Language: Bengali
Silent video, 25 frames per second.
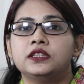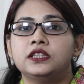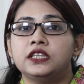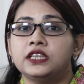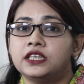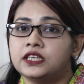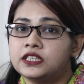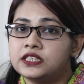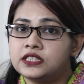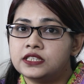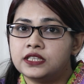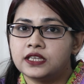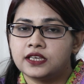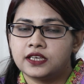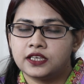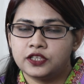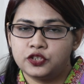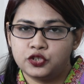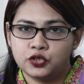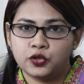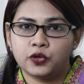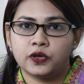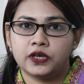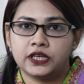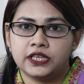তিরিশ থেকে
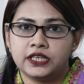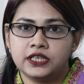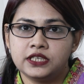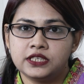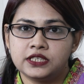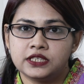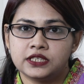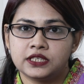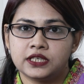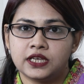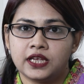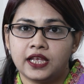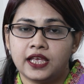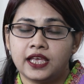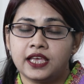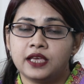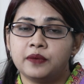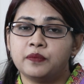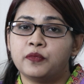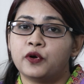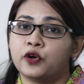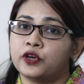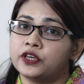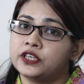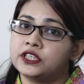চল্লিশ এই
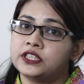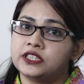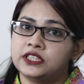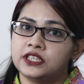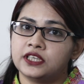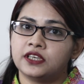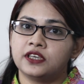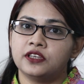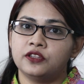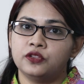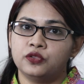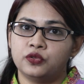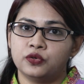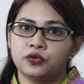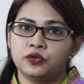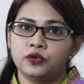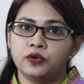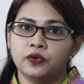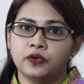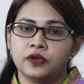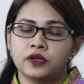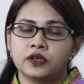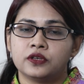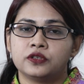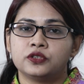বয়সটি কিন্তু
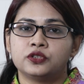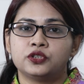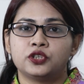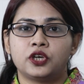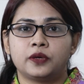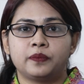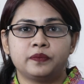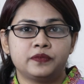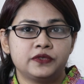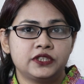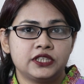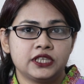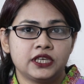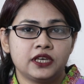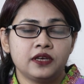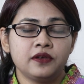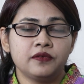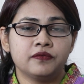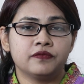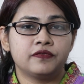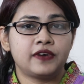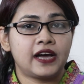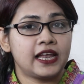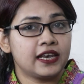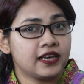সবচেয়ে
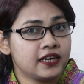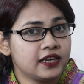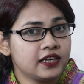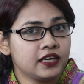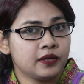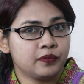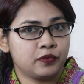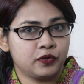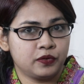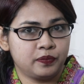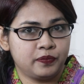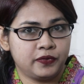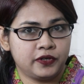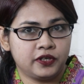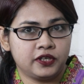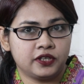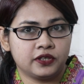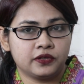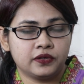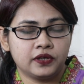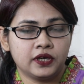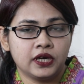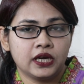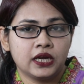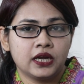ভালনারেবল
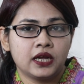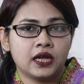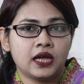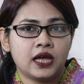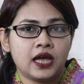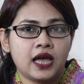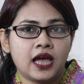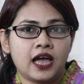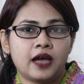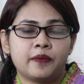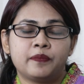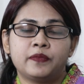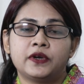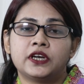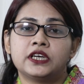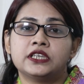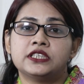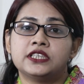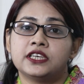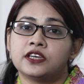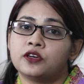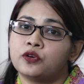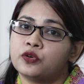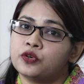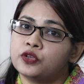পিরিয়ড আপনার
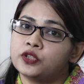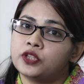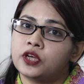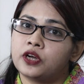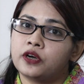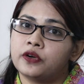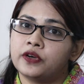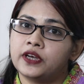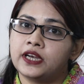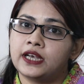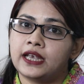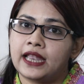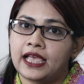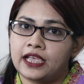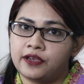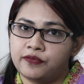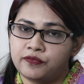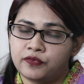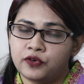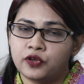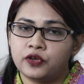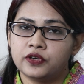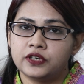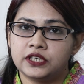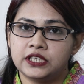যে কোনো ধরনের
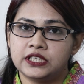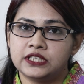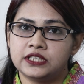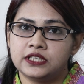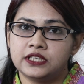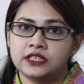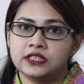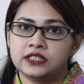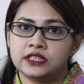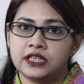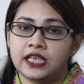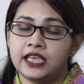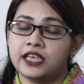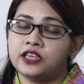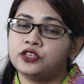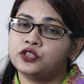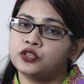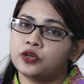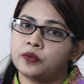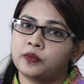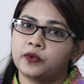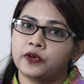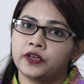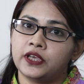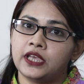লাইফলং ডিজিজ এই
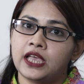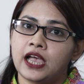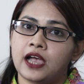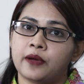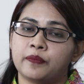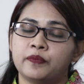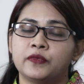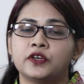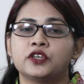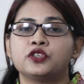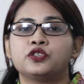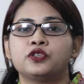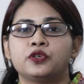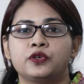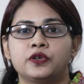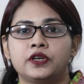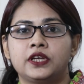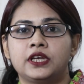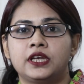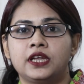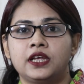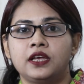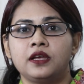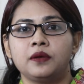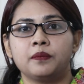সময় আপনার
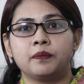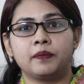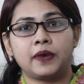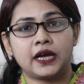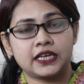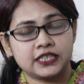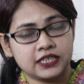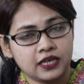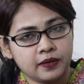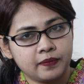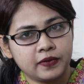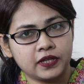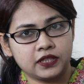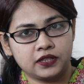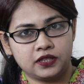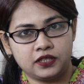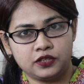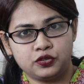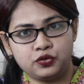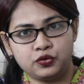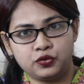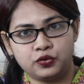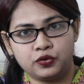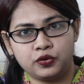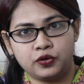শরীরে বাসা
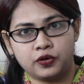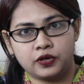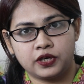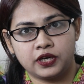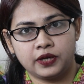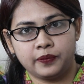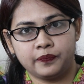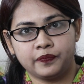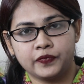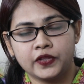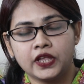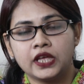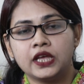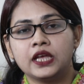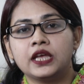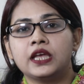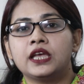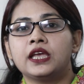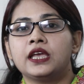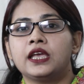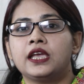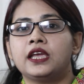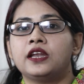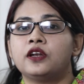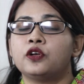বাঁধতে শুরু করে
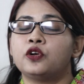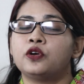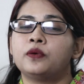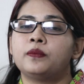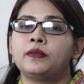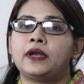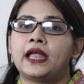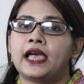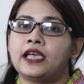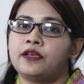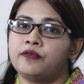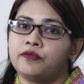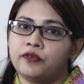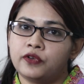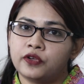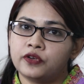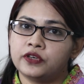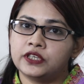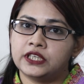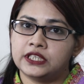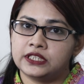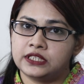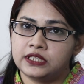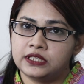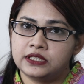এরকম লাইফলং
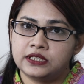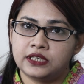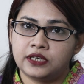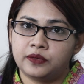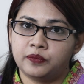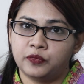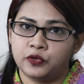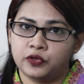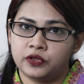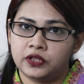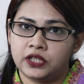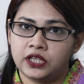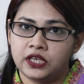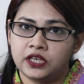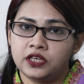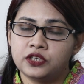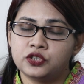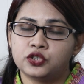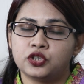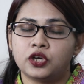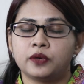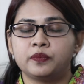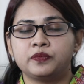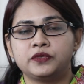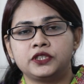ডিজিজের মধ্যে
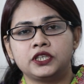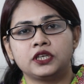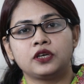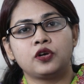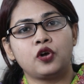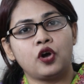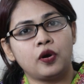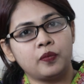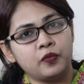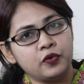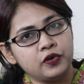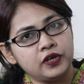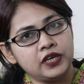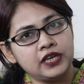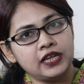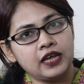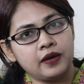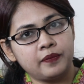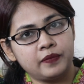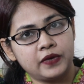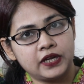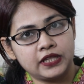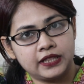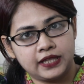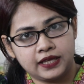সবচেয়ে কমনলি
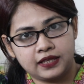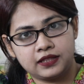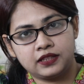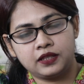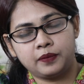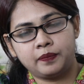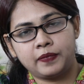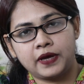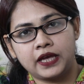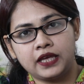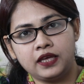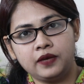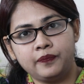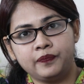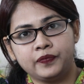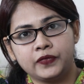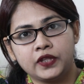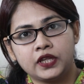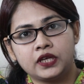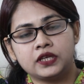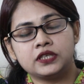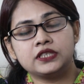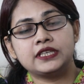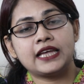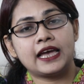আমরা দেখতে পাই
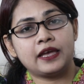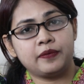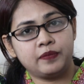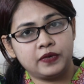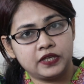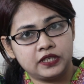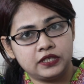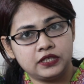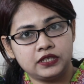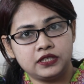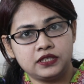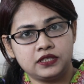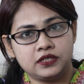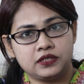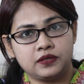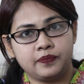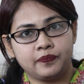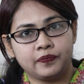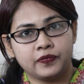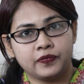ডায়াবেটিস